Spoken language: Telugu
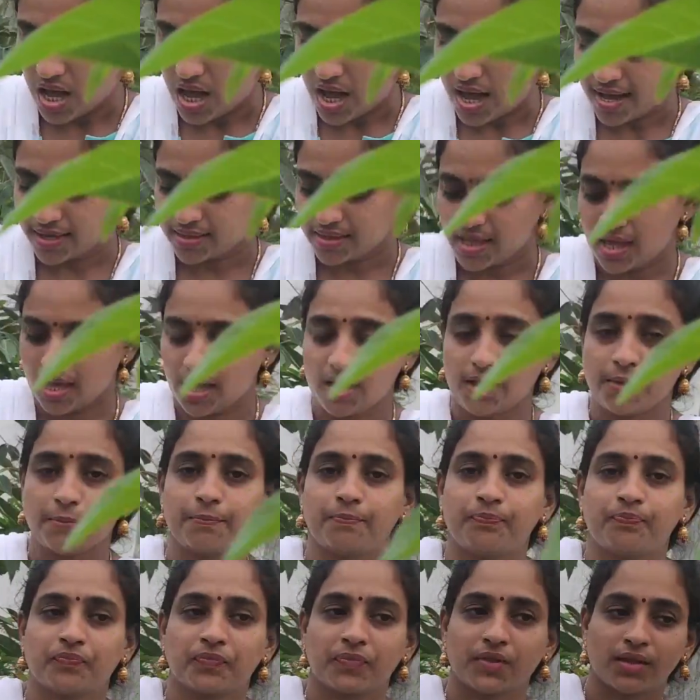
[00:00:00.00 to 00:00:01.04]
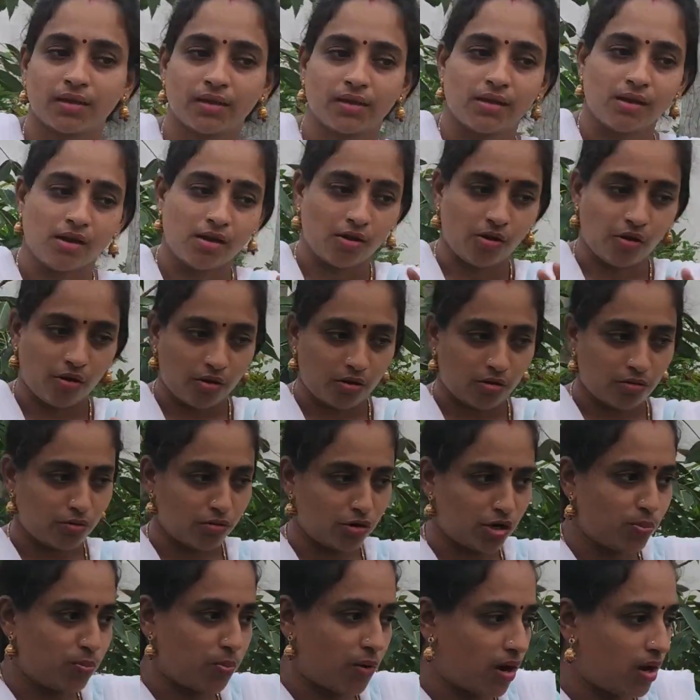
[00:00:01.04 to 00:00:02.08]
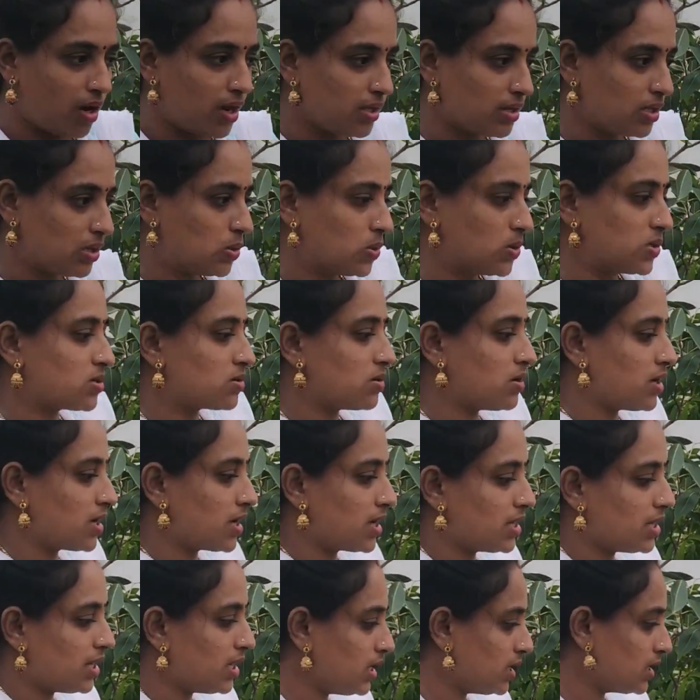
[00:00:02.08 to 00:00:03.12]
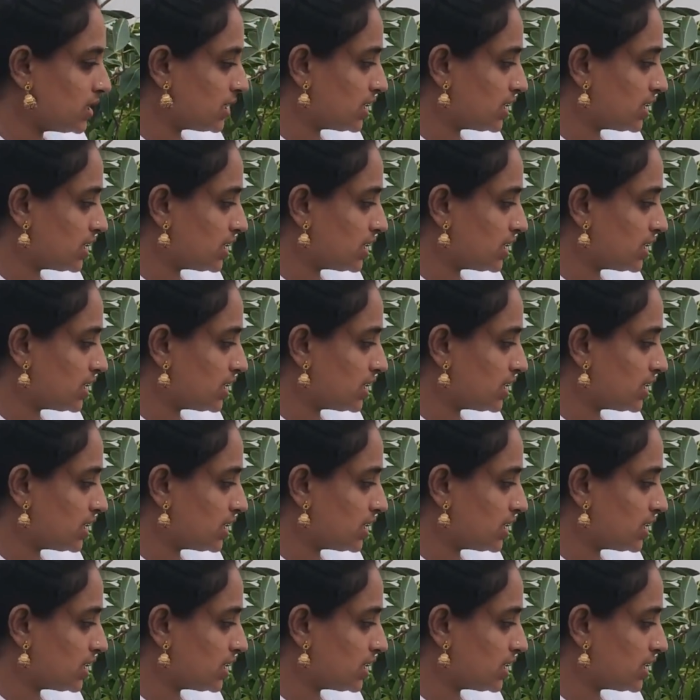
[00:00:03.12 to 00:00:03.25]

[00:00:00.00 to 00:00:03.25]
అయితే కొన్ని పళ్ళు అయితే కోసుకున్నాం కదా